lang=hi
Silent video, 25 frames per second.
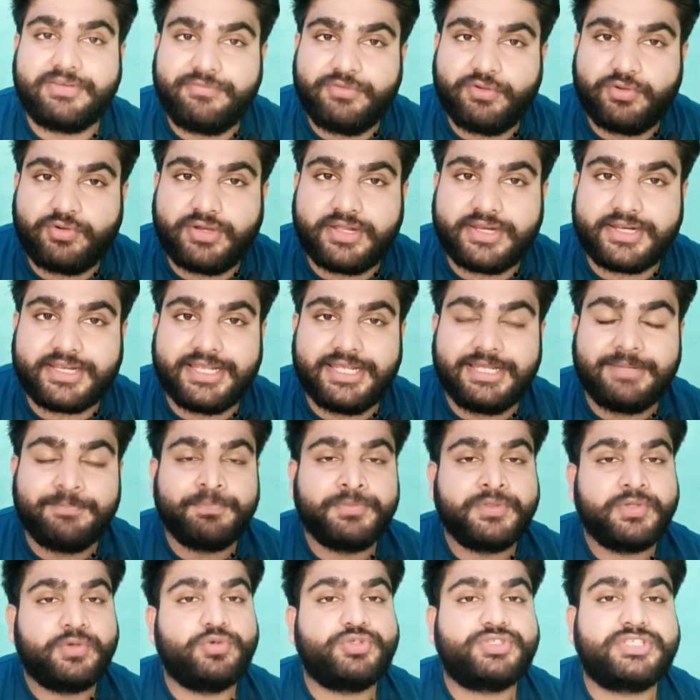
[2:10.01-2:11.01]
रिव्यू करके
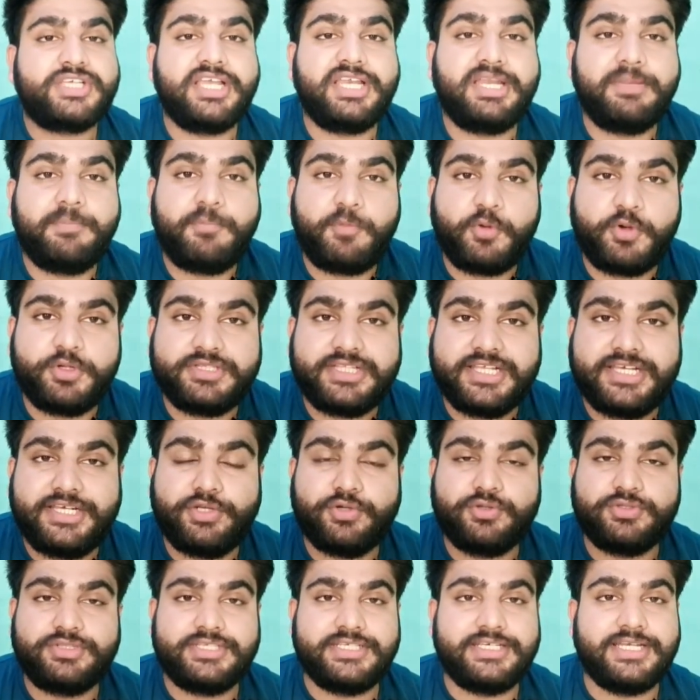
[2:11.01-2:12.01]
उसकी रिपोर्ट देनी
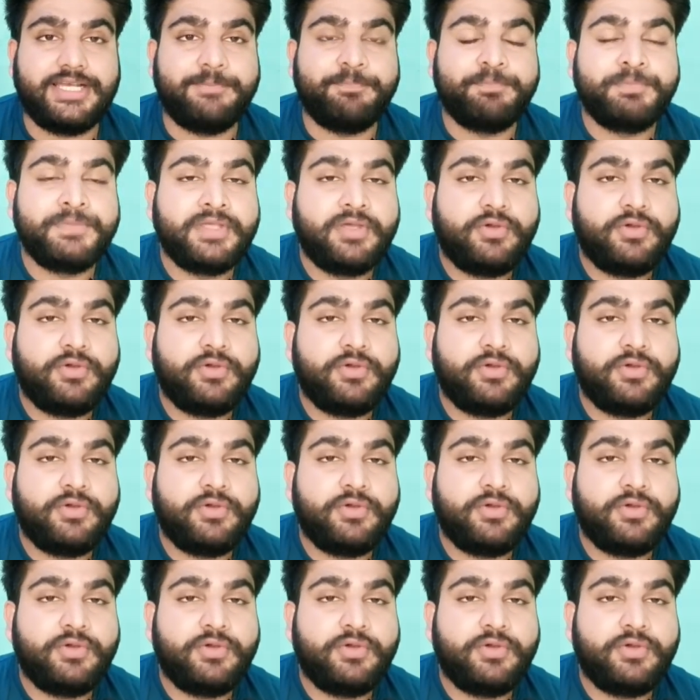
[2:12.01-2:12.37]
होती है